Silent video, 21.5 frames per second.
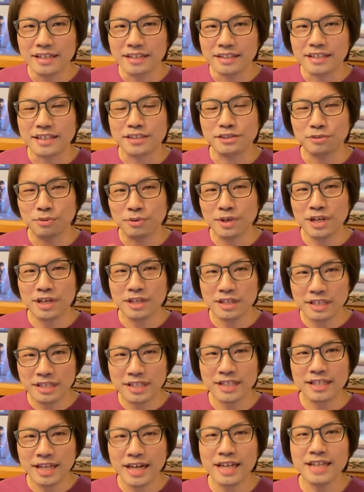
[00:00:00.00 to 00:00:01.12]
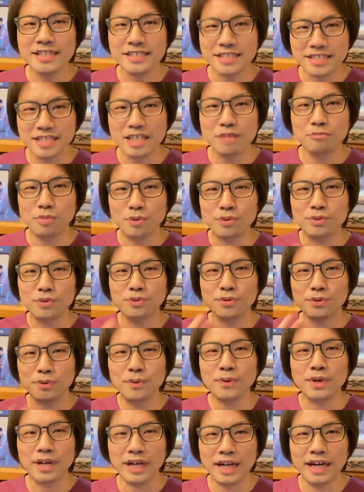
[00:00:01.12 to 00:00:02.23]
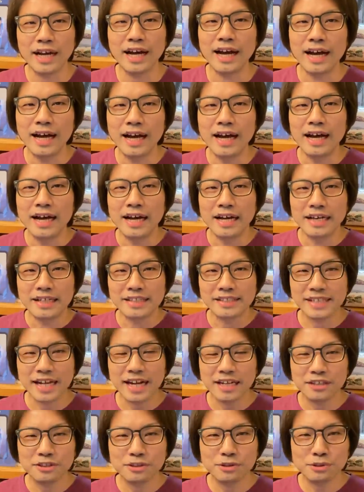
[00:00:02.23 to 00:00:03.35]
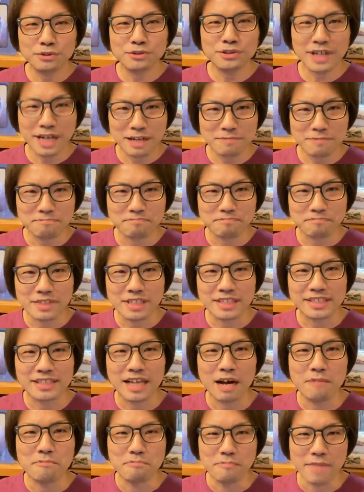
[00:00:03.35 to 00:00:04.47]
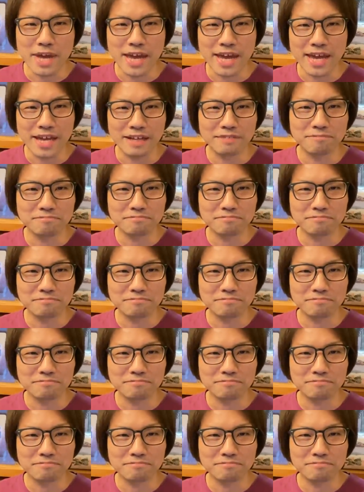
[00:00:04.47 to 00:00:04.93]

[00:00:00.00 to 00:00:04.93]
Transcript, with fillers: でそれに対して僕の方から作曲家さんめい